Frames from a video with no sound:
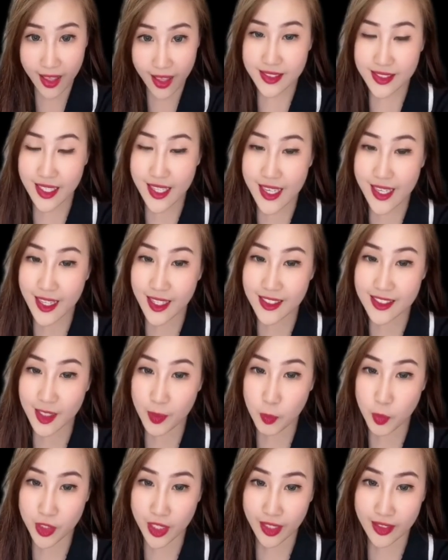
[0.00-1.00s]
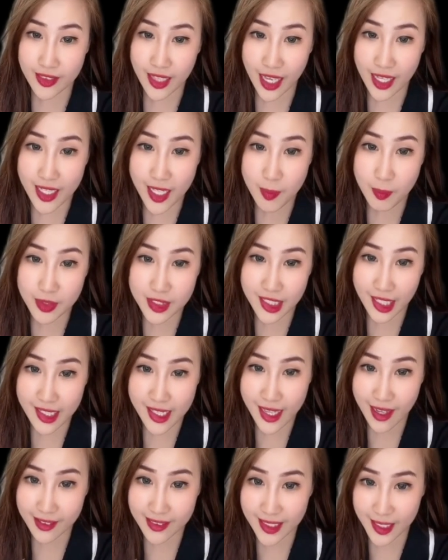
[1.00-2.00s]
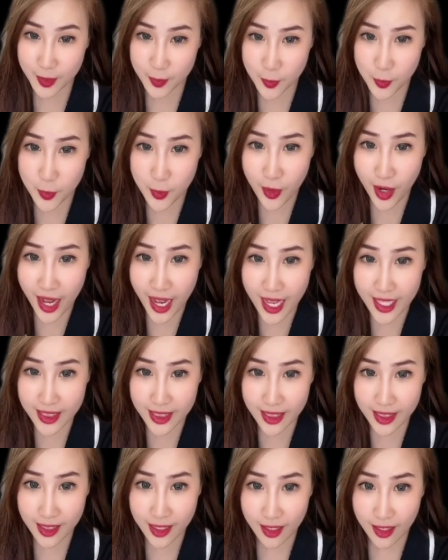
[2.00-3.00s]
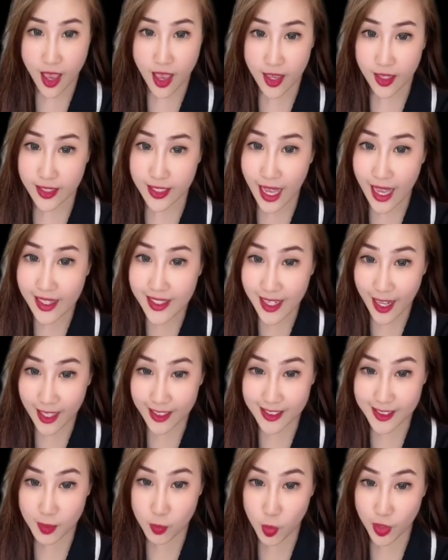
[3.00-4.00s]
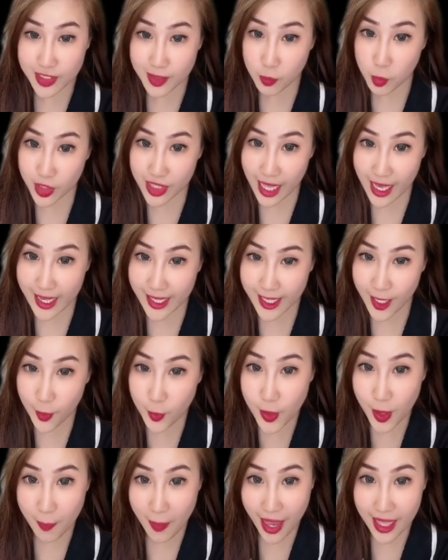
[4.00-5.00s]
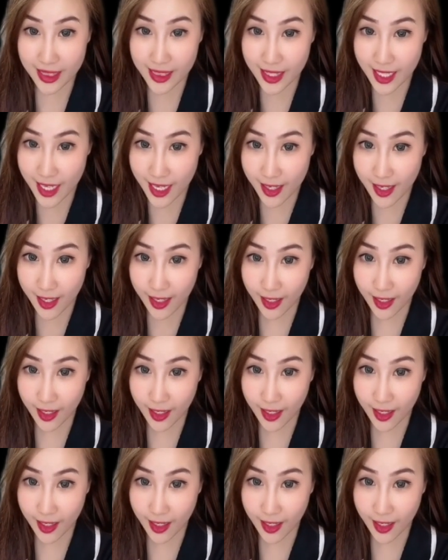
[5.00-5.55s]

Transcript: Sehingga semut yang tadi menjadi yang terkuat. Karena semua semut lainnya udah mati.